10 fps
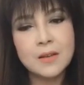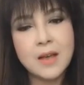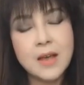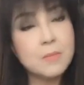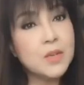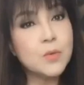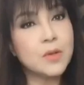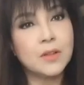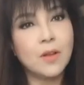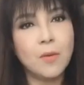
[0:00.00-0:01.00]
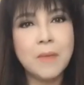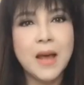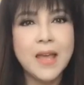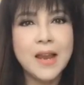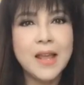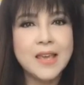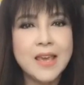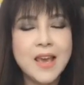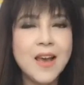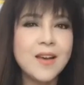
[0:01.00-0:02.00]
ให้มาดูกันต่อไปอะไรอย่า
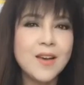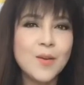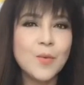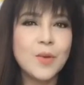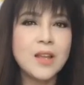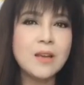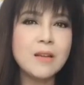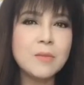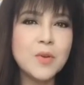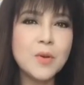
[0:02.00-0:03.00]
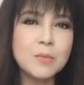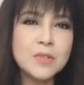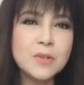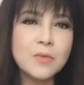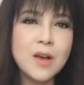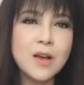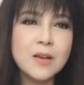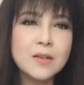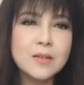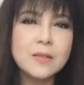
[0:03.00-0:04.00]
งเงี้ยวันนี้ก็เลยมีความรู้สึกว่า
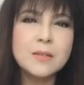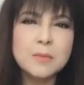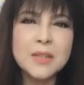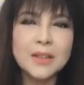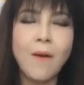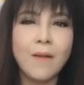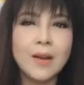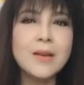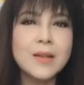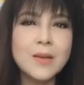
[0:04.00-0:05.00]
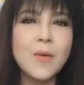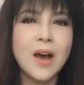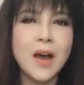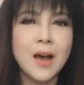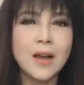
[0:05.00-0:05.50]
เออมาต่อเลยดีกว่า